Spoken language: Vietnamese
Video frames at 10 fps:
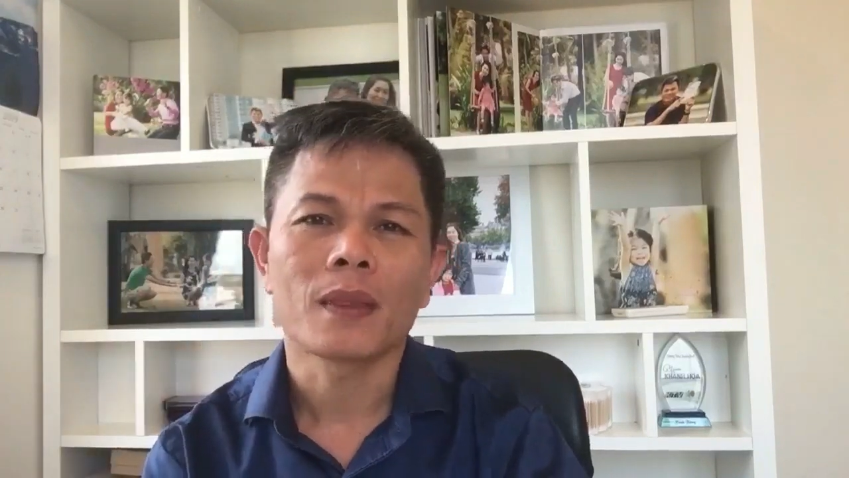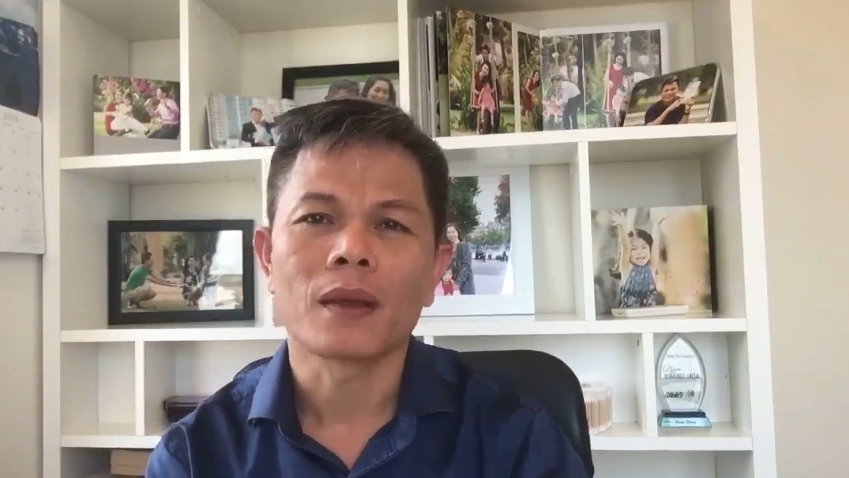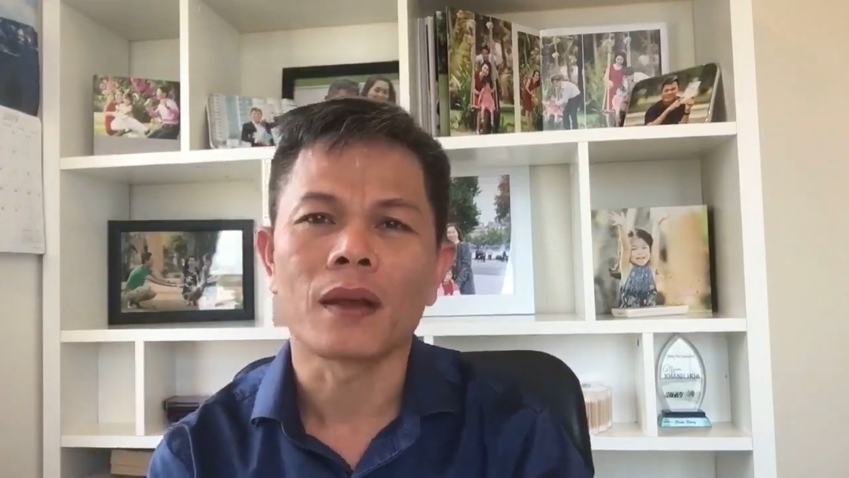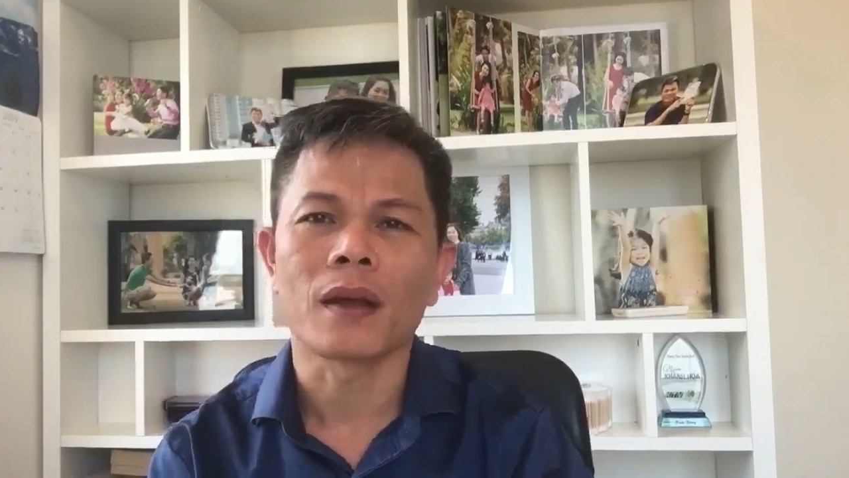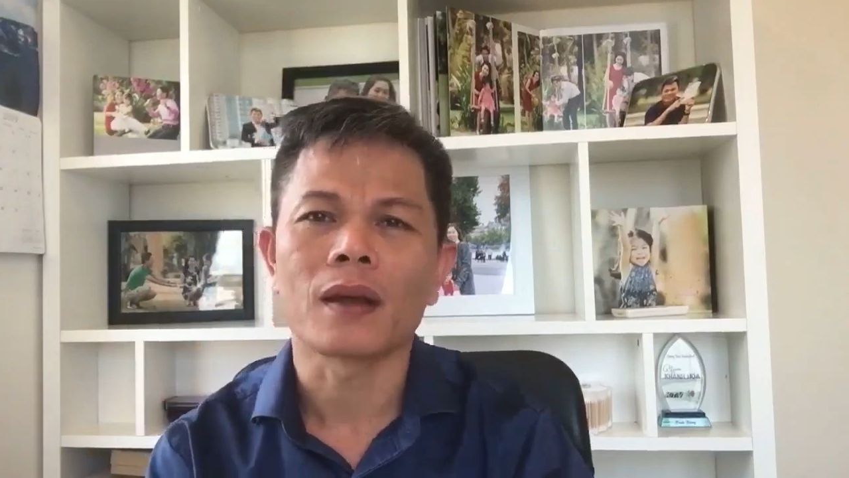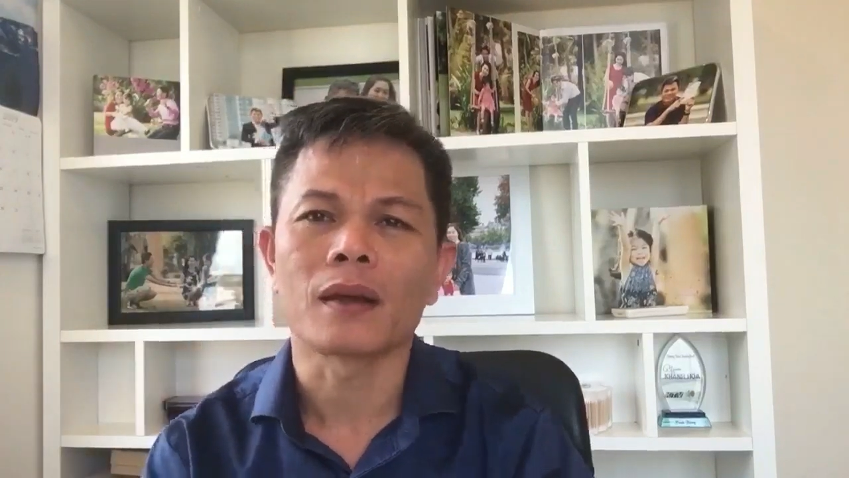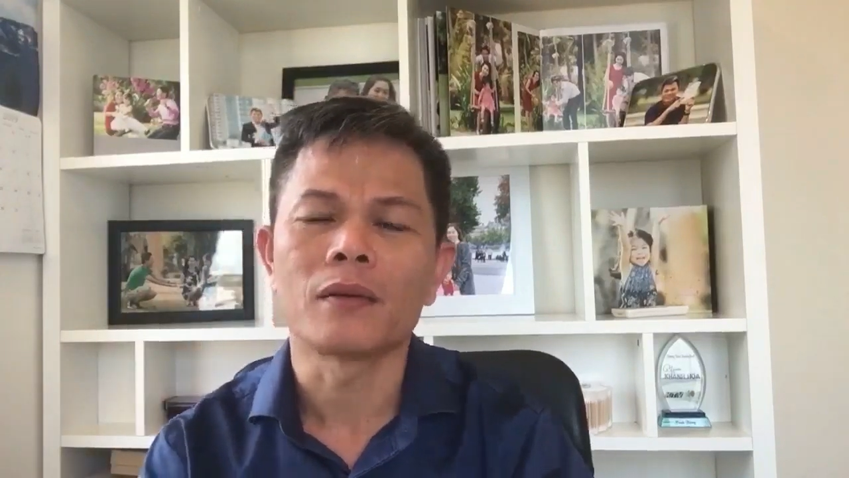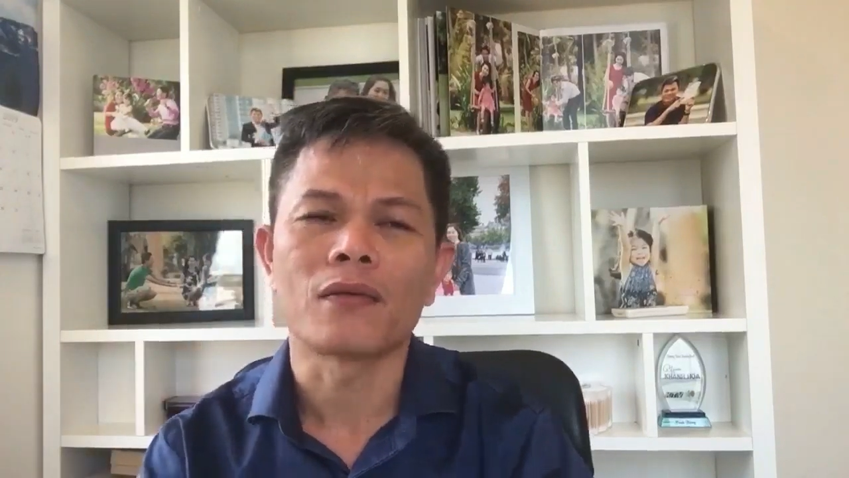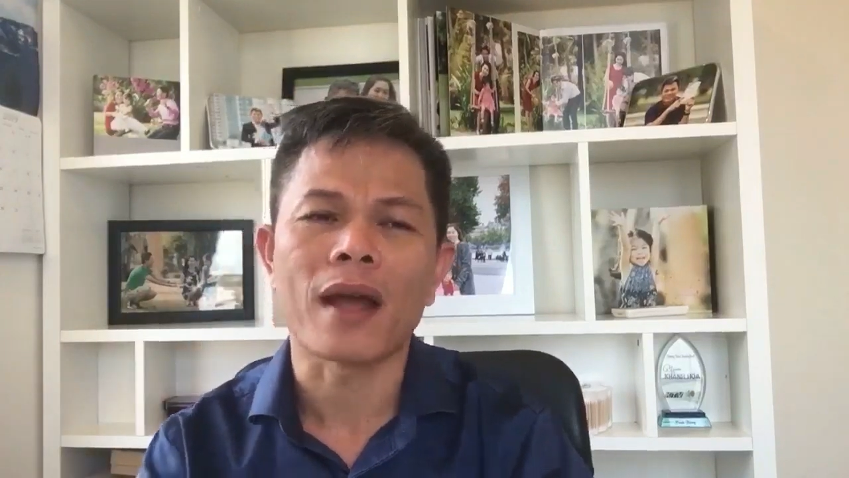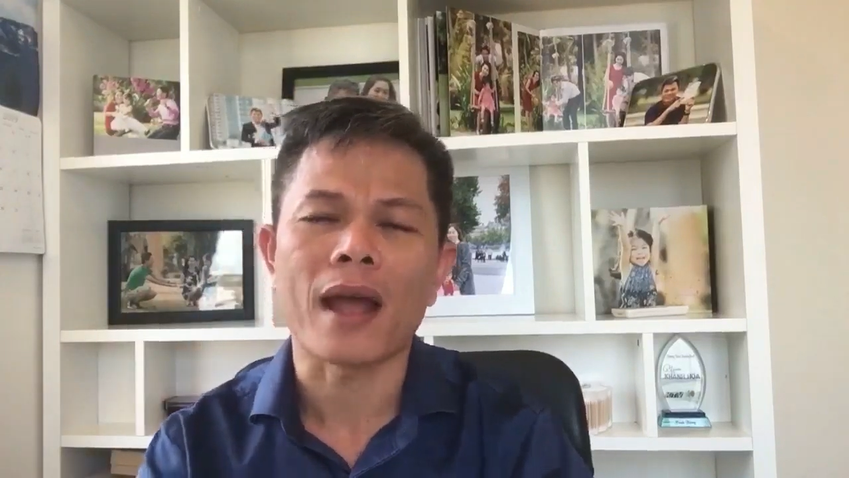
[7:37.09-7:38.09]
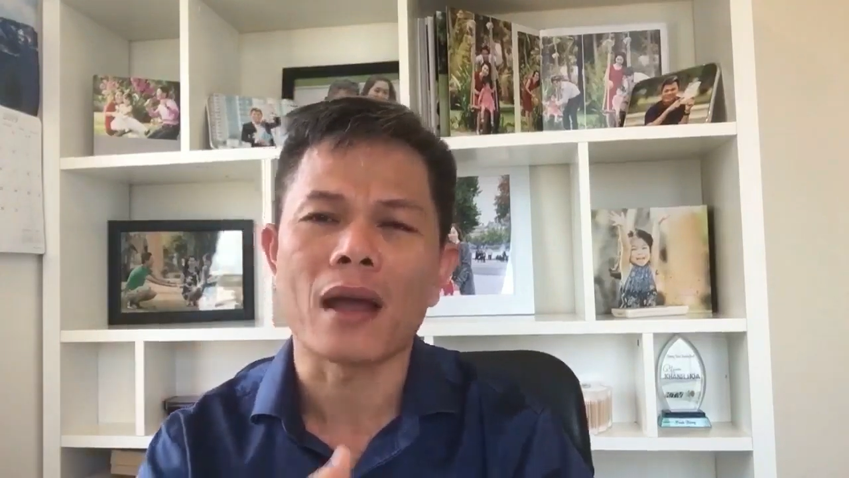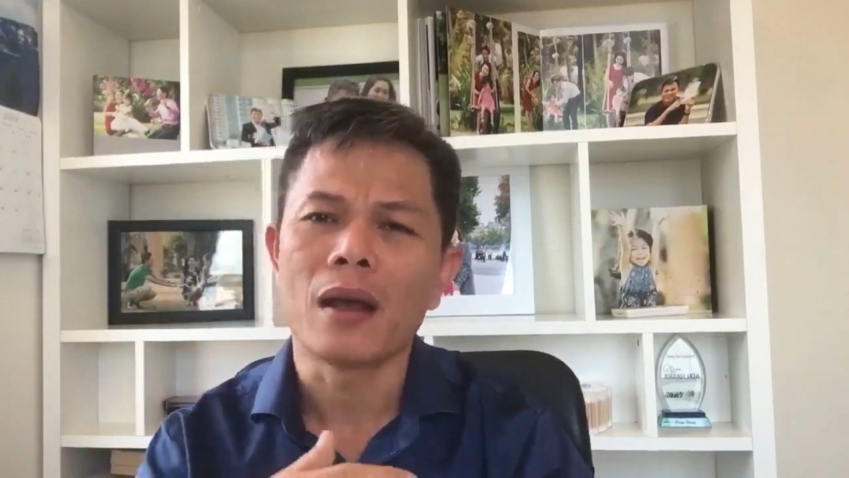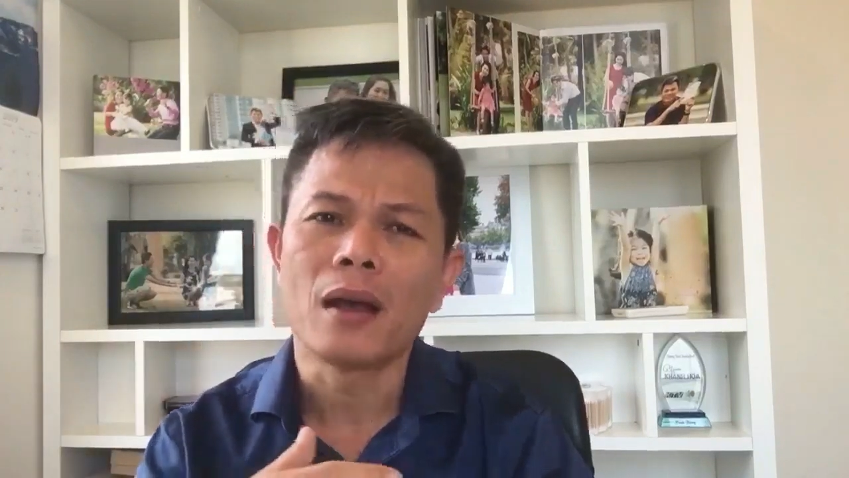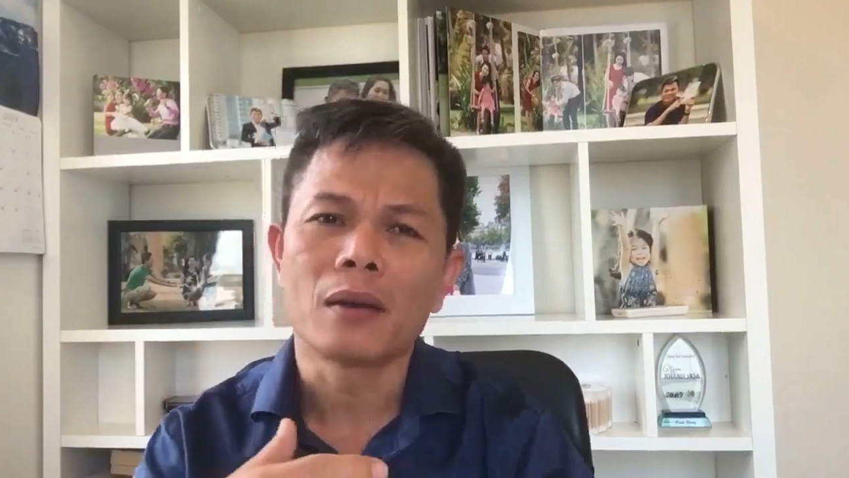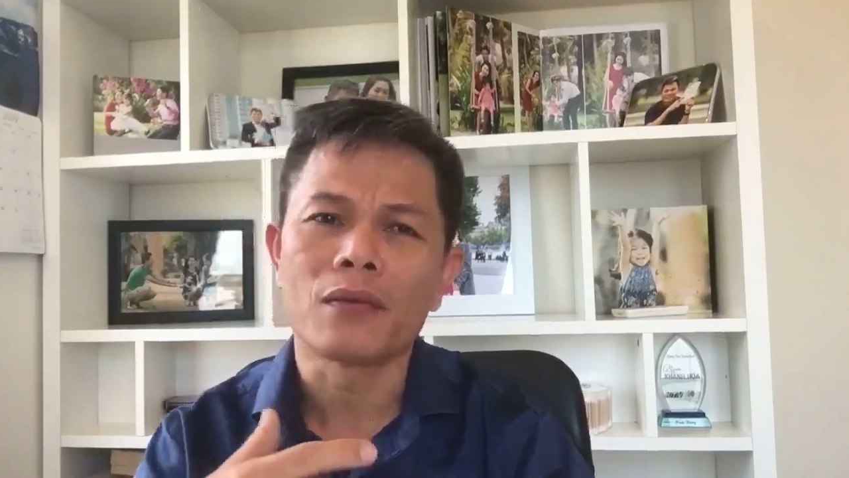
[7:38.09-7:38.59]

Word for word: à, và